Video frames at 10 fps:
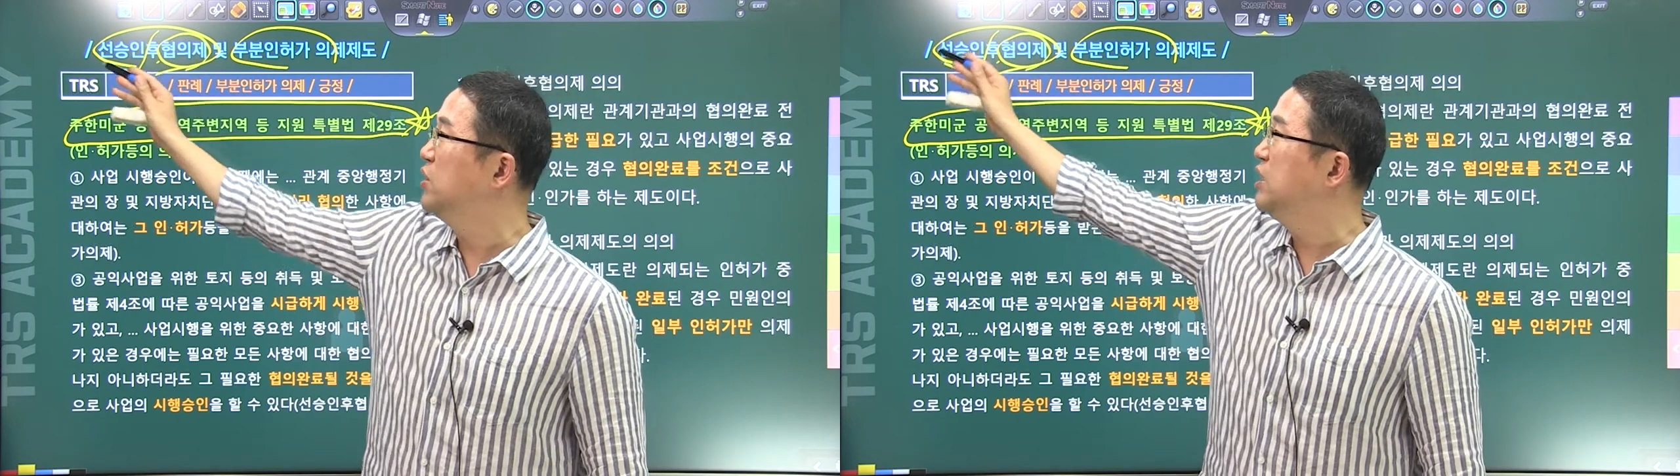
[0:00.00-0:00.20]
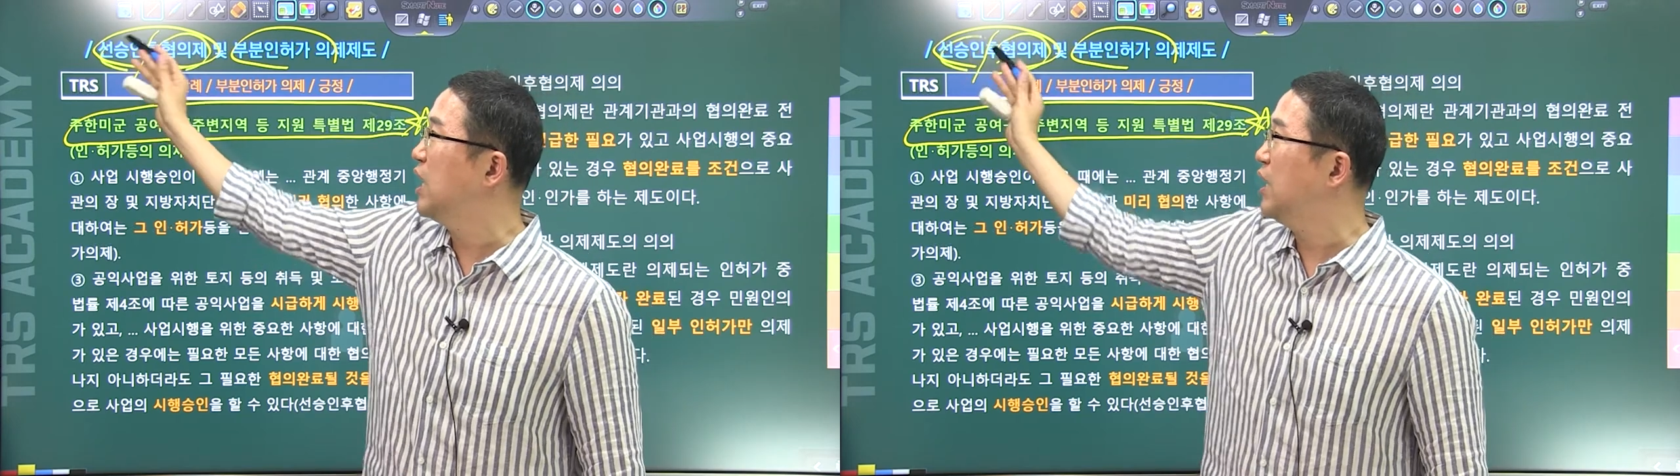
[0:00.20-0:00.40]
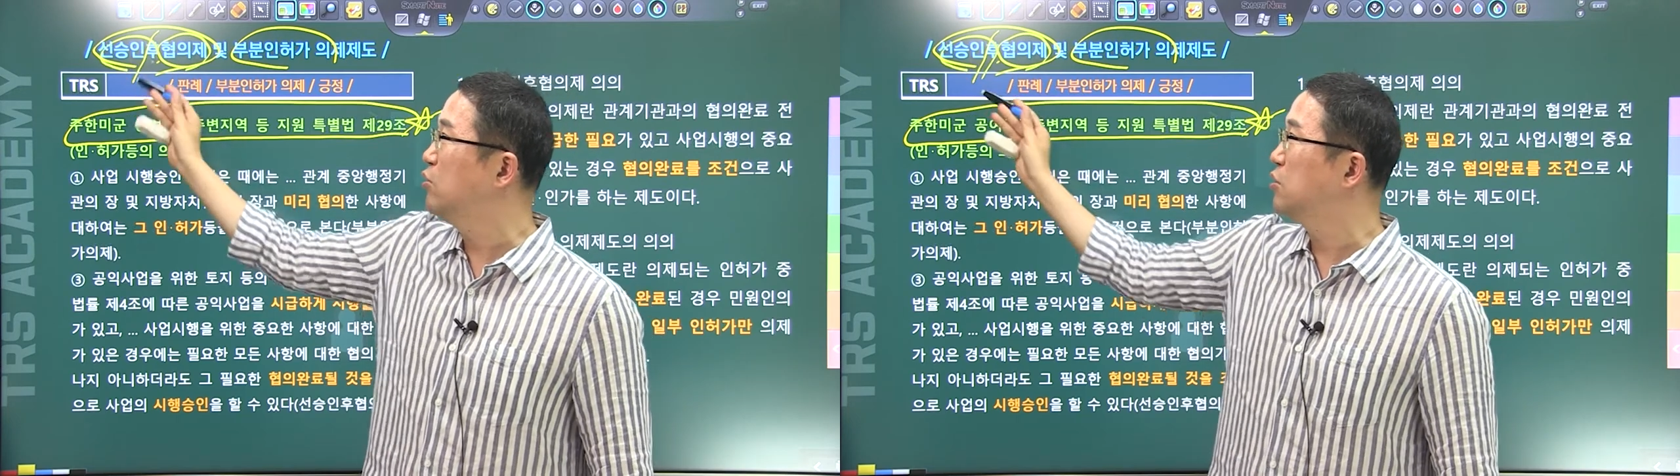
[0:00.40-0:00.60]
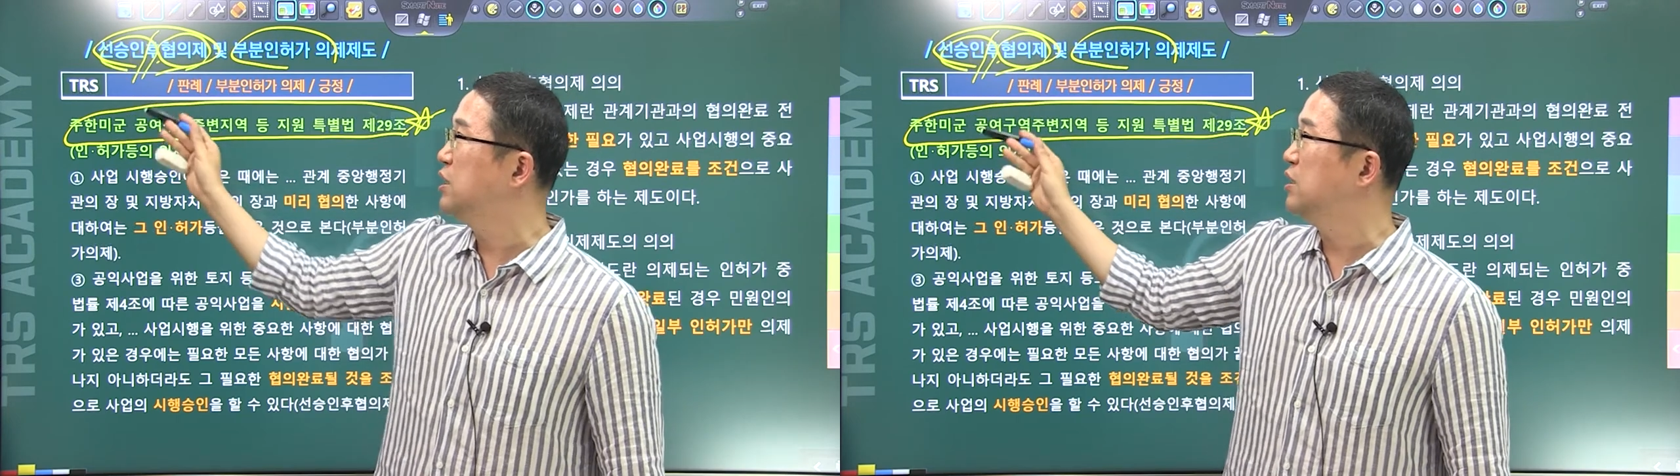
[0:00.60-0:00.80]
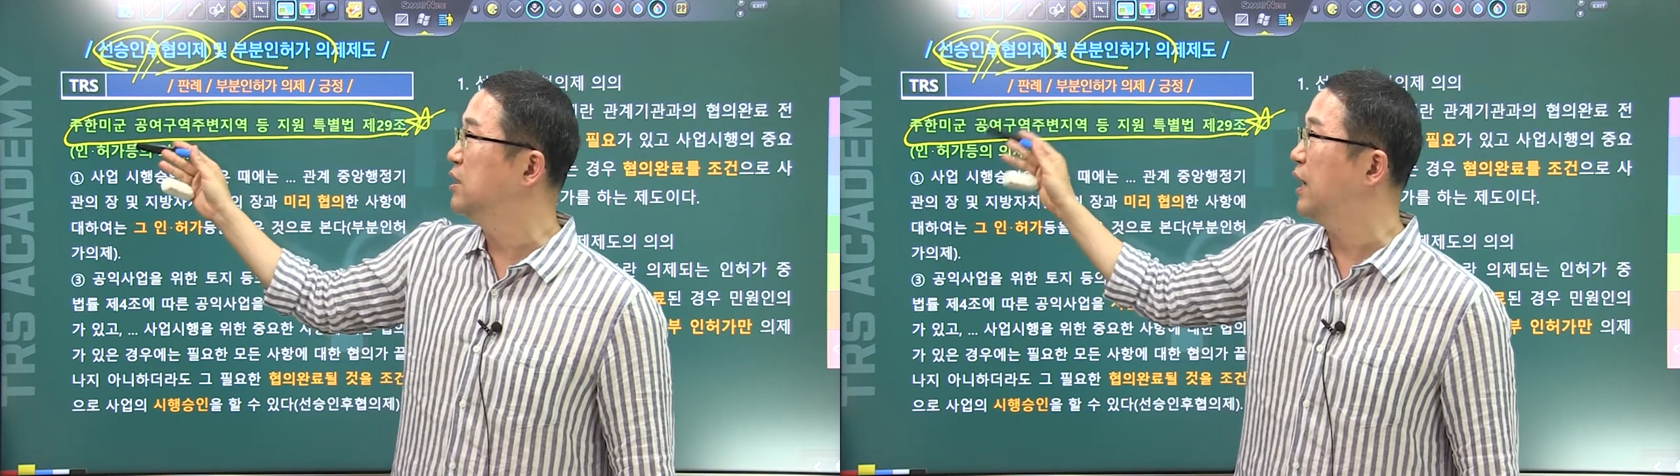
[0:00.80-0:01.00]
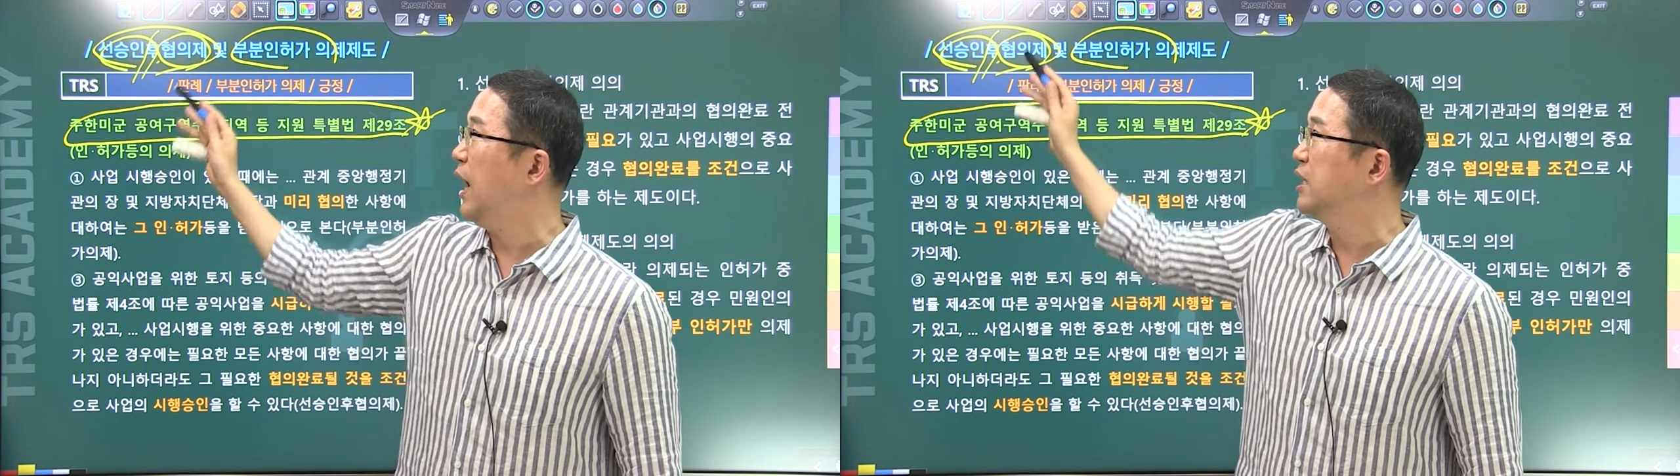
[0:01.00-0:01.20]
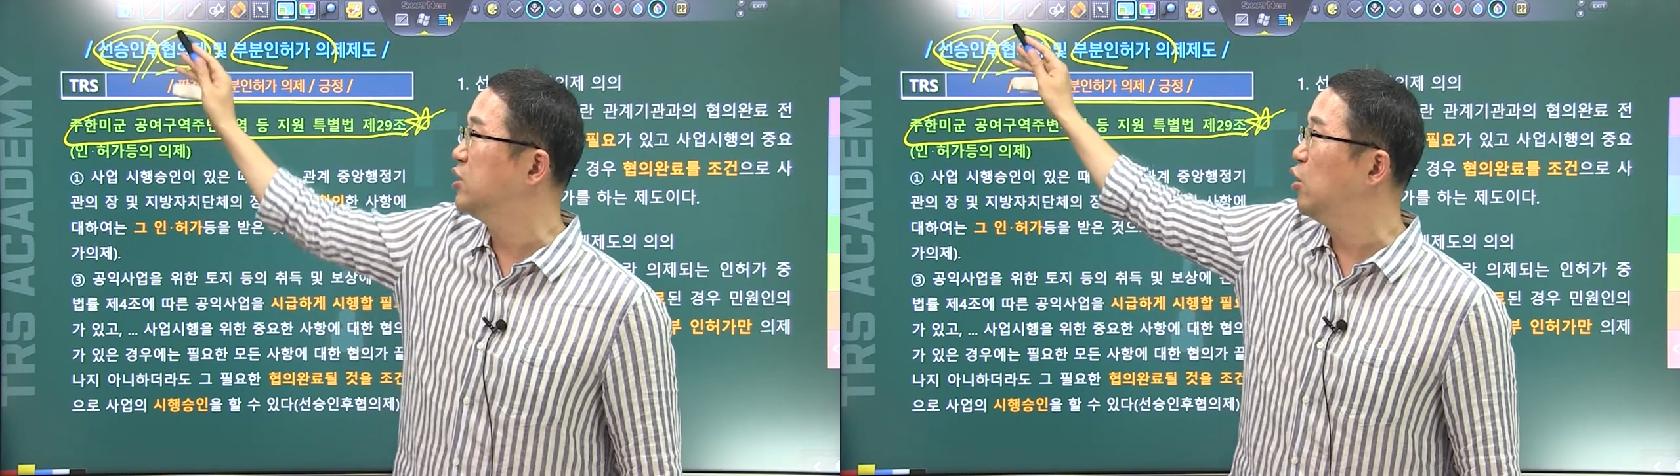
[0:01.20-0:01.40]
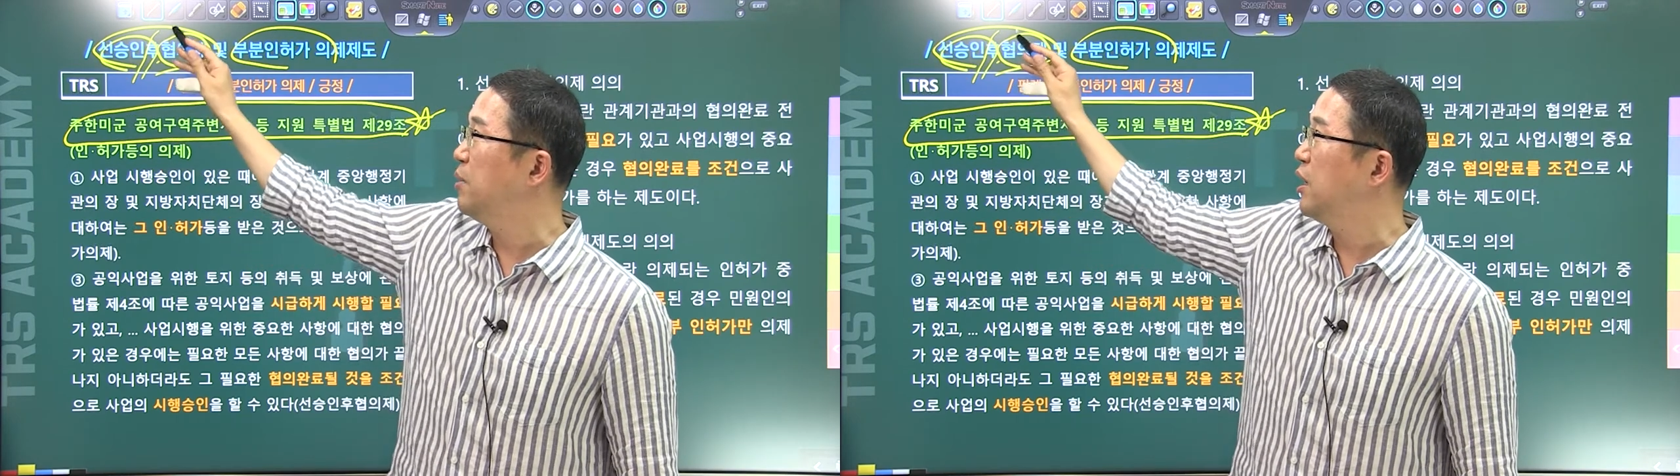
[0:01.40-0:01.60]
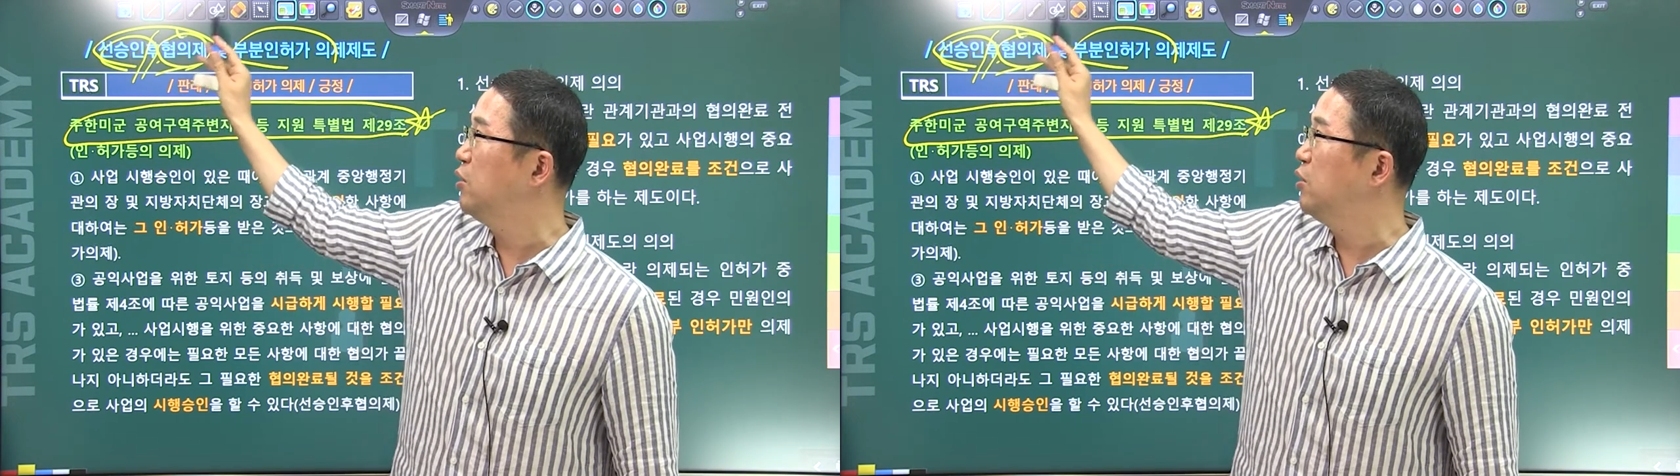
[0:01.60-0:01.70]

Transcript: 의제가 이루어지는데 아직 협의가